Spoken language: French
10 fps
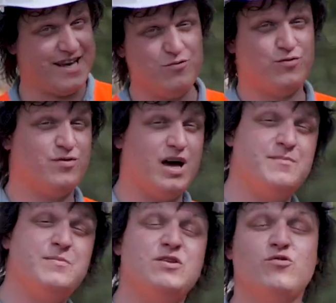salut,
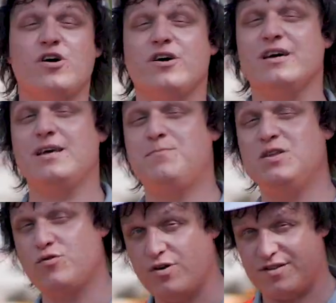amis bidouilleurs et
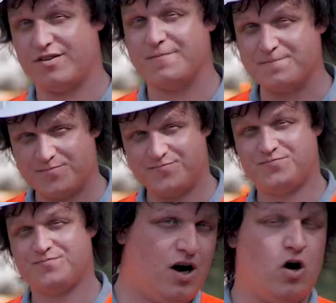bidouilleuses
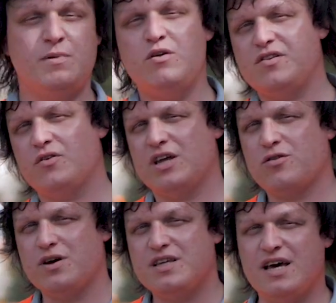en
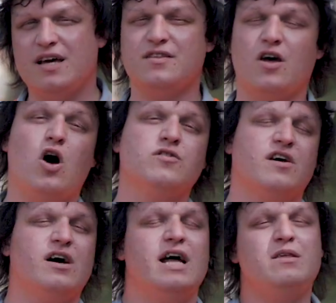1895, un
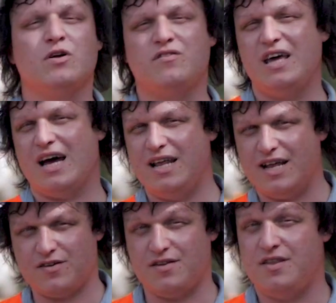train alimenté à
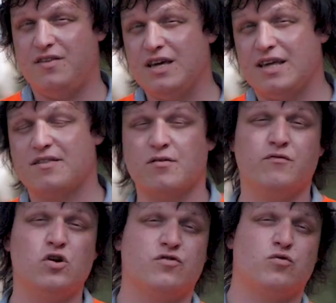l'électricité 400
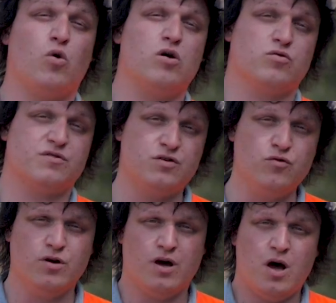volts courant continu